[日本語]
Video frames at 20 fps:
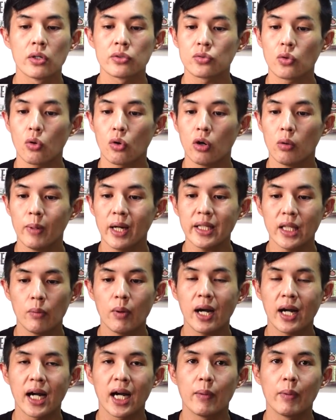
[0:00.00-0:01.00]
そこまで
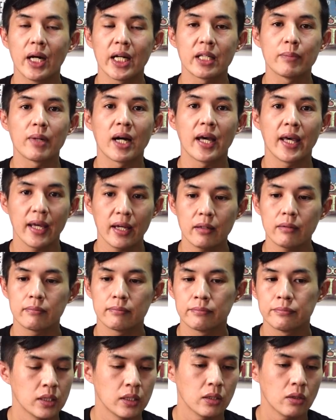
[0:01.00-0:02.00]
は変わりまへん。
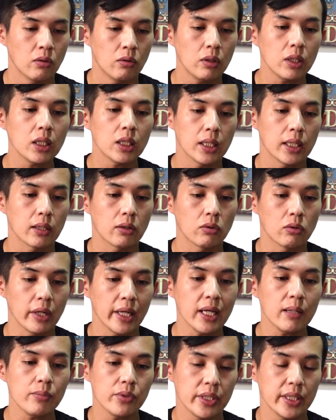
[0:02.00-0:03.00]
これでね、この
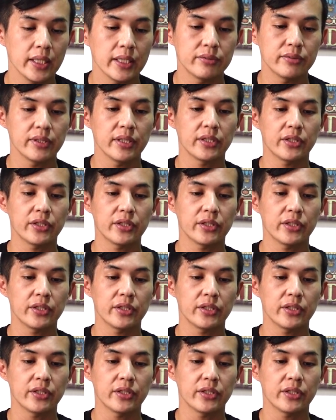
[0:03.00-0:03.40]
エムイーシー